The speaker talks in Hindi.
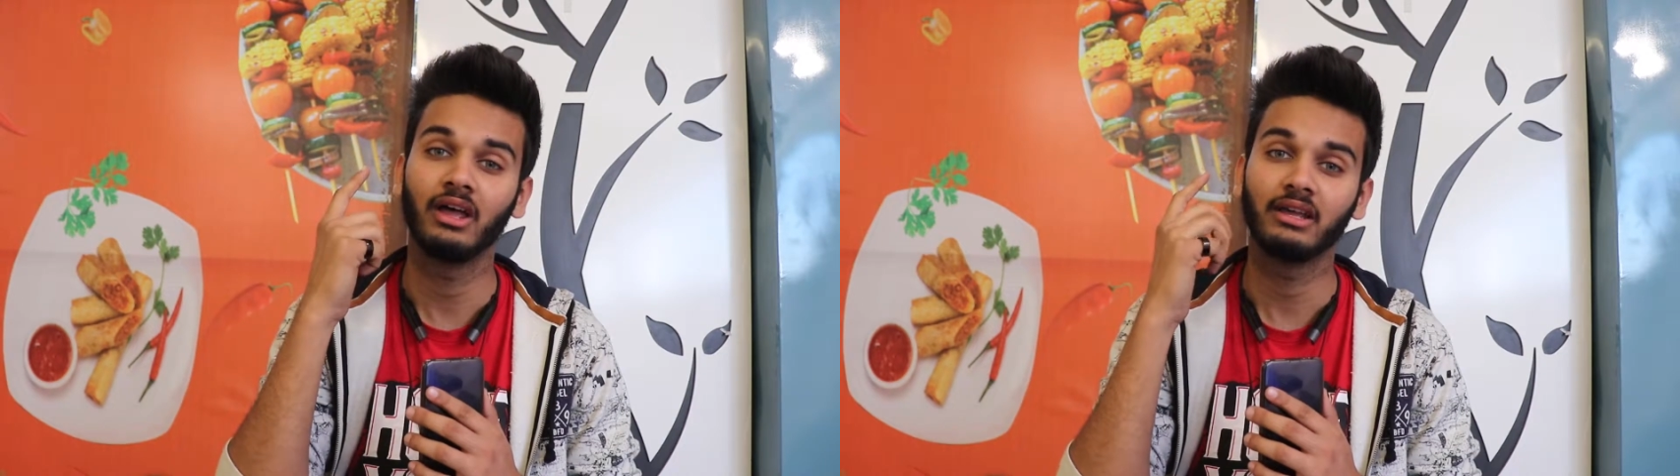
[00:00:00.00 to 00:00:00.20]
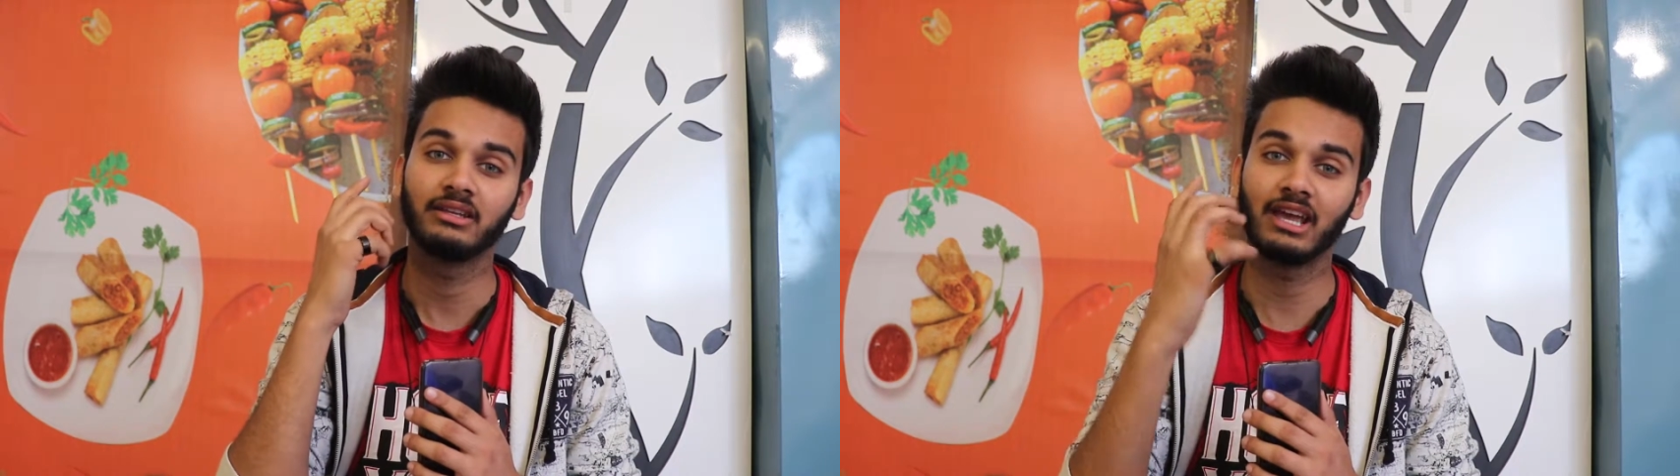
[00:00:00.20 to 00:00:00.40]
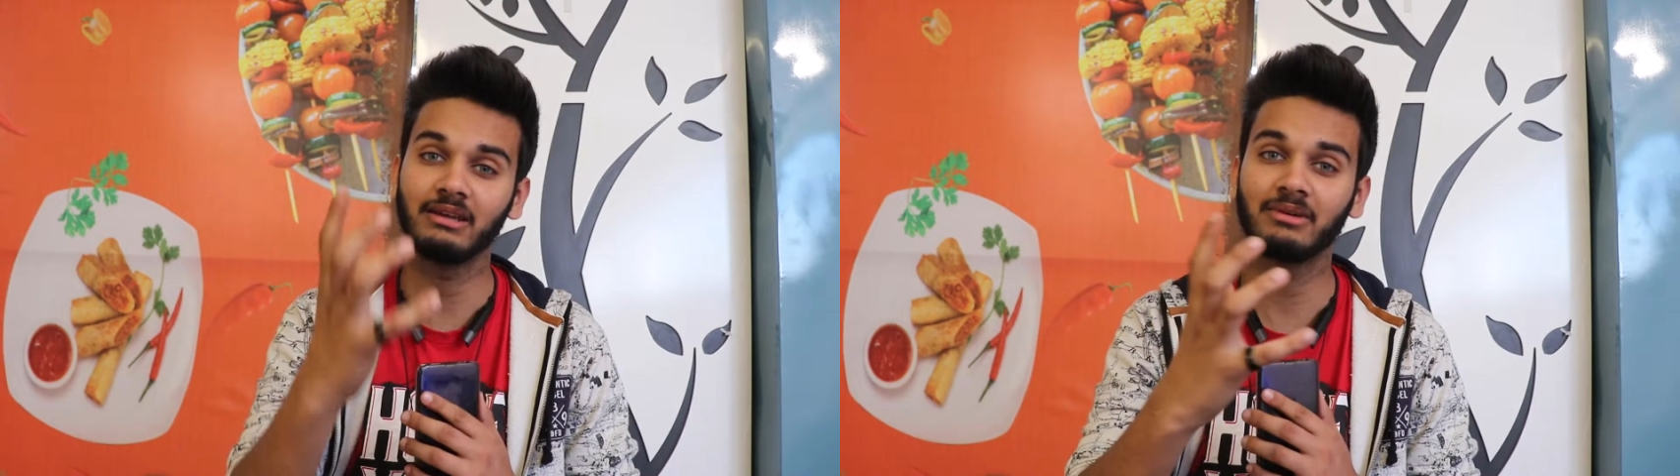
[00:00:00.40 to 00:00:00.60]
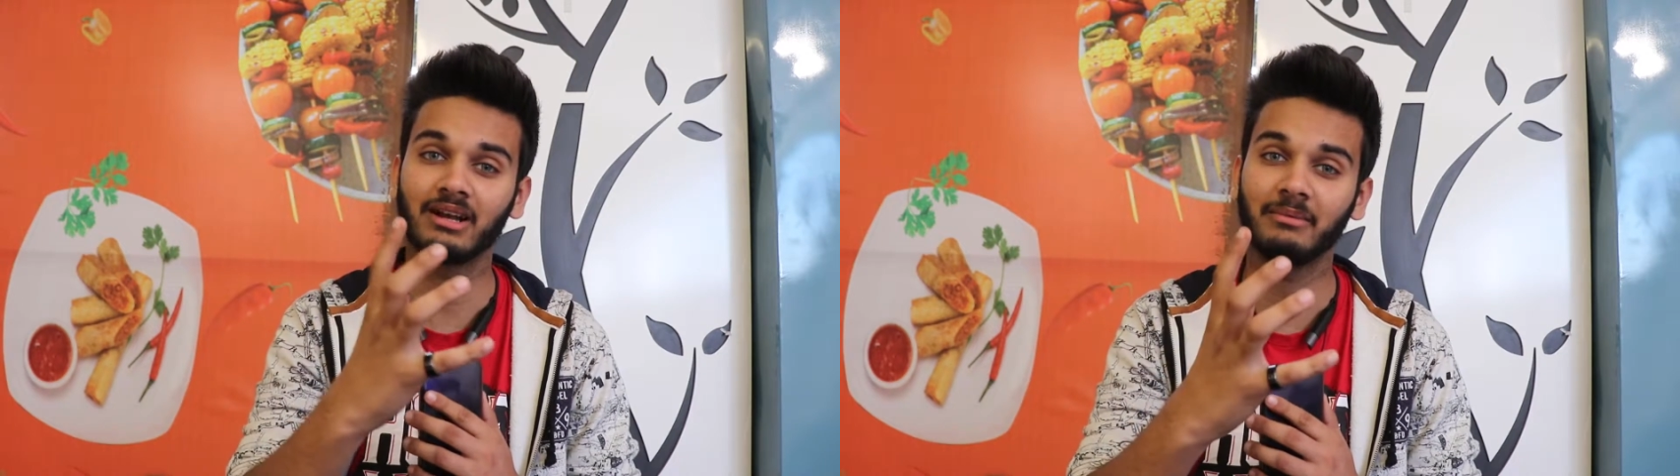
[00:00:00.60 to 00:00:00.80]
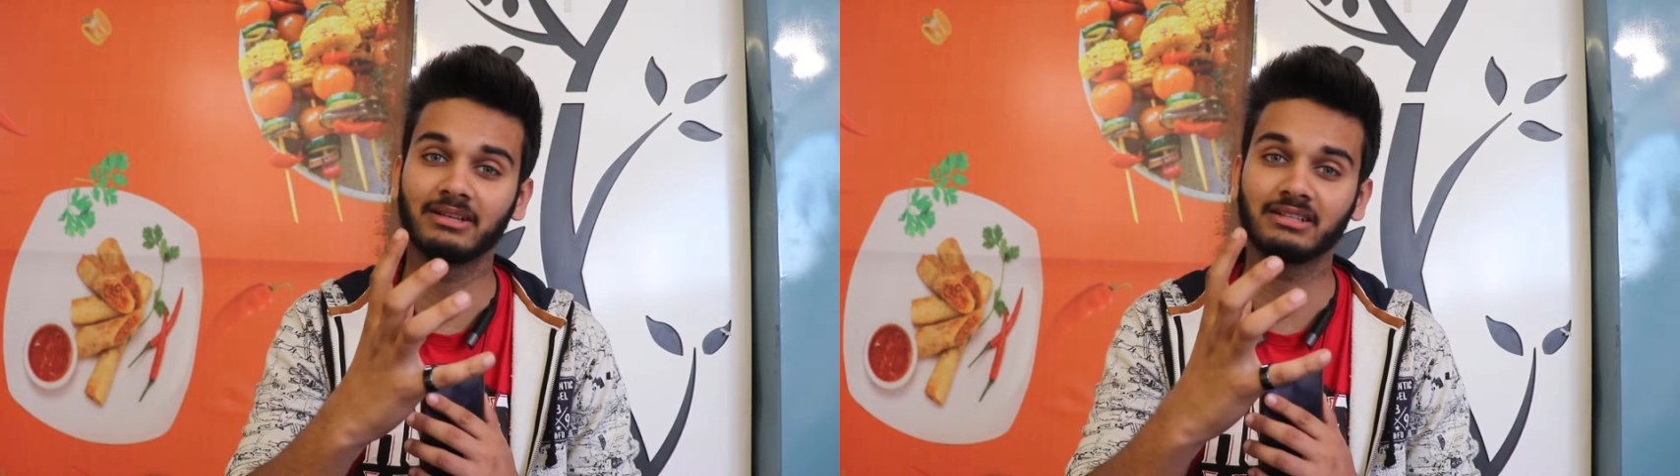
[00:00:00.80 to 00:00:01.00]
यही
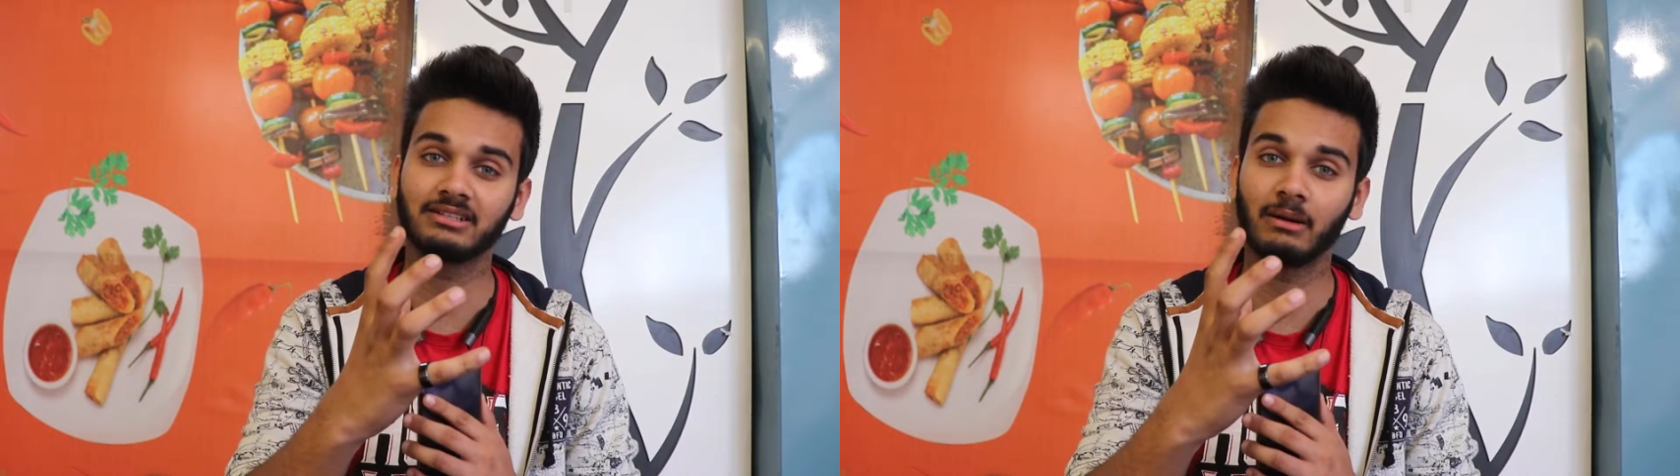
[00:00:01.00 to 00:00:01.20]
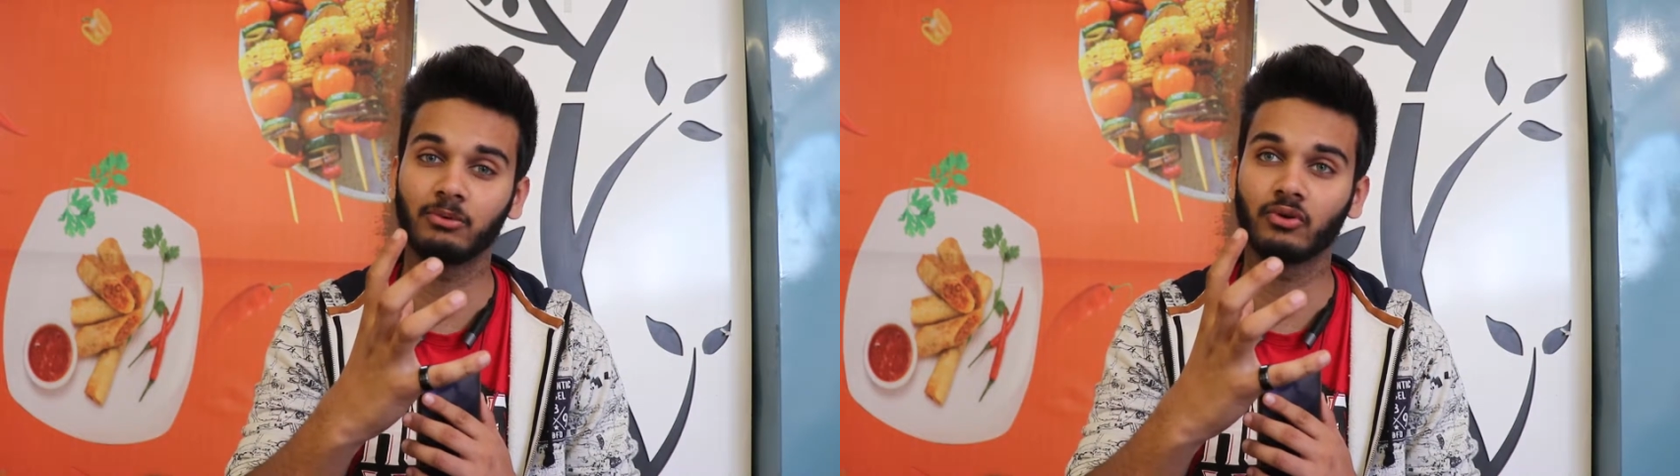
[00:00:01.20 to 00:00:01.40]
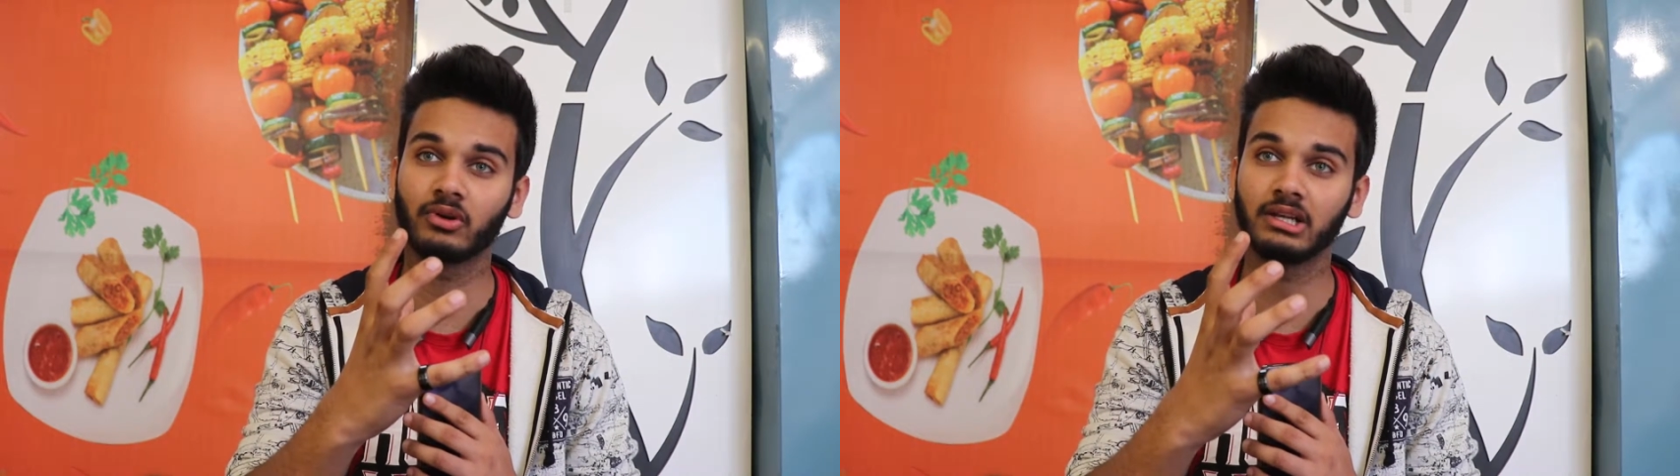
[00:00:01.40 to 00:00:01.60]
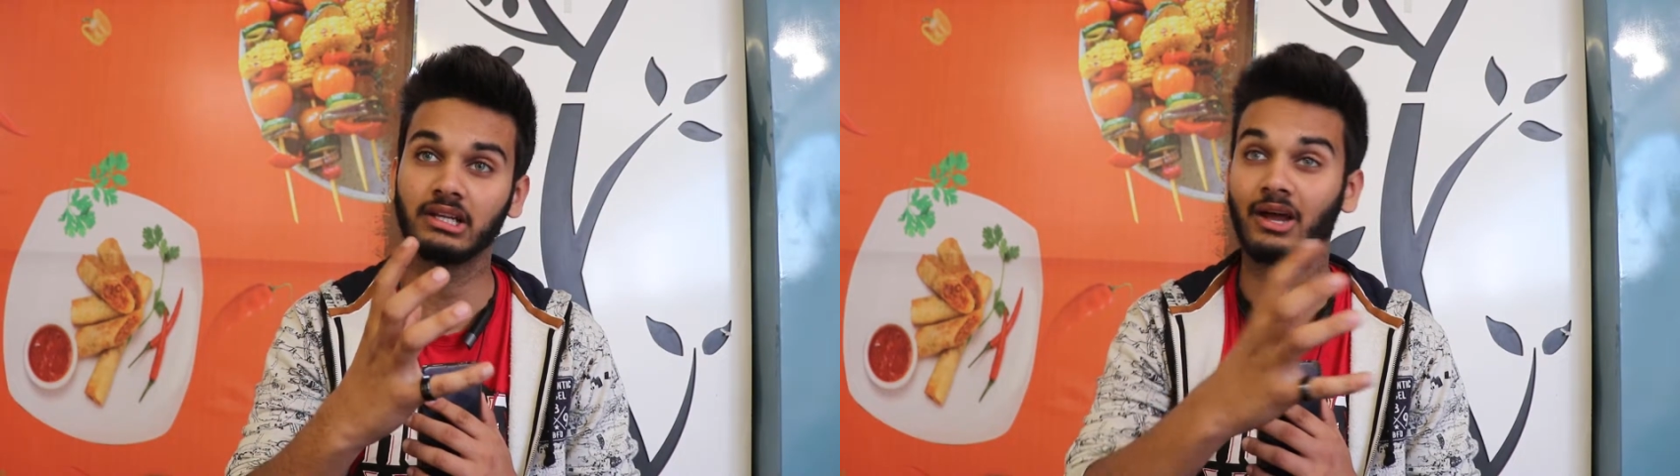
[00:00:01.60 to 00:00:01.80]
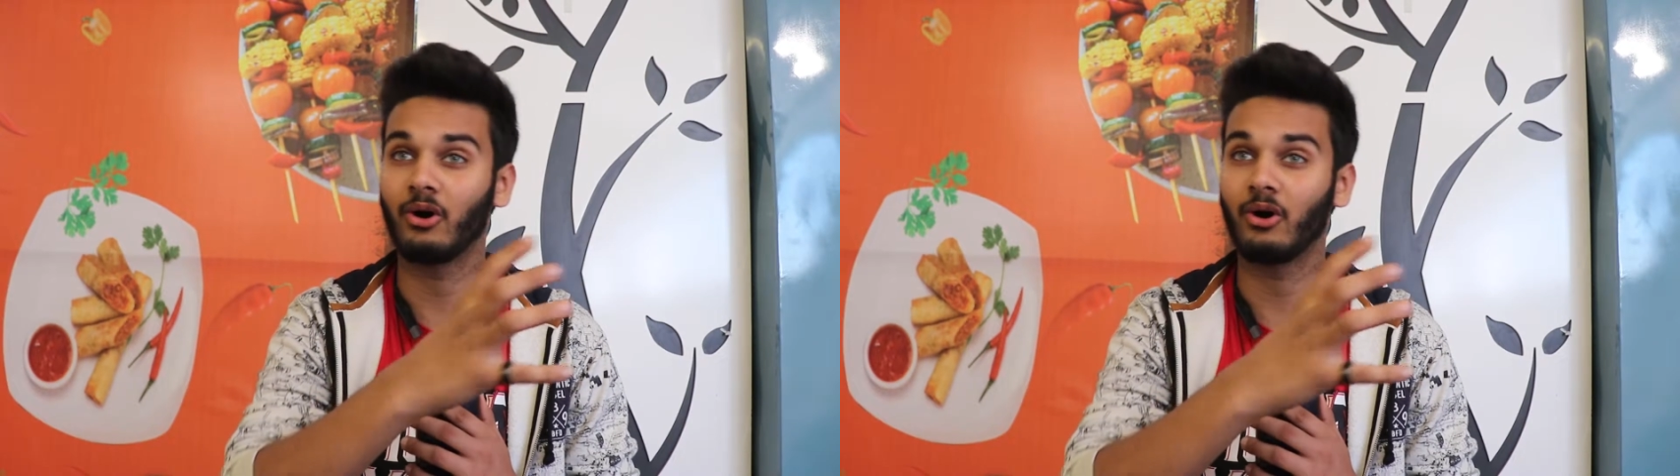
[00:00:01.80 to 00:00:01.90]
मेरा मैसेज आप लोगों के लिए